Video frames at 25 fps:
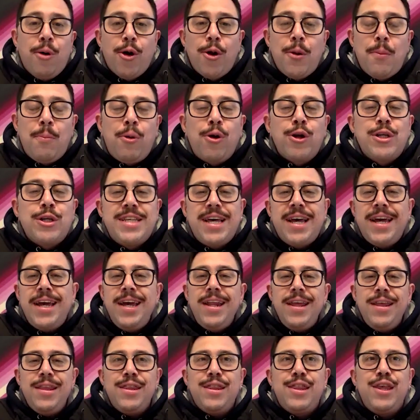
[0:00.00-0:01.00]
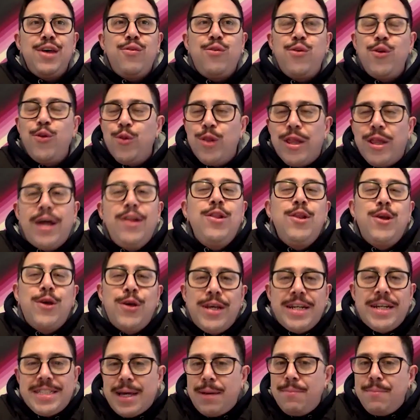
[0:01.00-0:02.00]
Por, por, seguir
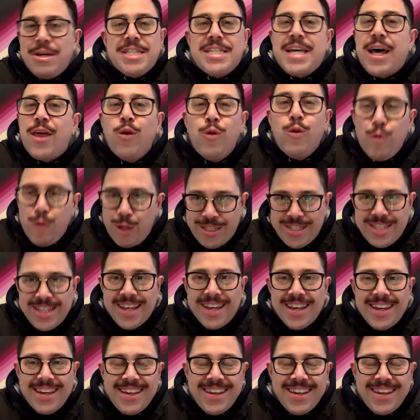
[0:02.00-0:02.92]
disfrutando de esa mesa dulce.